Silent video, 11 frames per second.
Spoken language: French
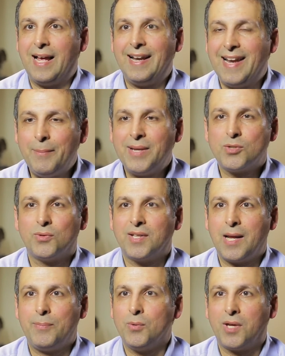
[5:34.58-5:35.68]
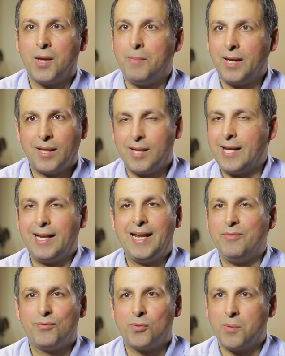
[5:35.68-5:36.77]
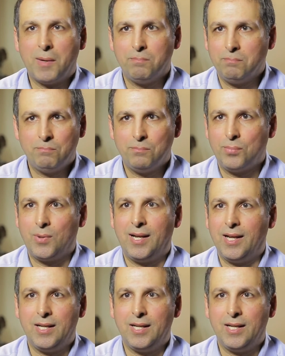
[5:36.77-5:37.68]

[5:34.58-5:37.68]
la massothérapie au Québec égale la FQM. Point à la